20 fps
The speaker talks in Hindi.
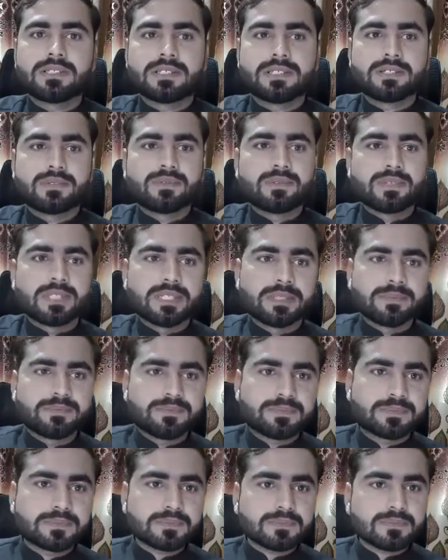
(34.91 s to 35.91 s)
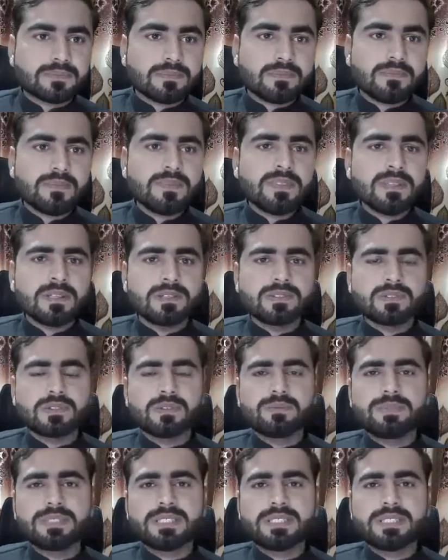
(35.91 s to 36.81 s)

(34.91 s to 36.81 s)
करूँगा सो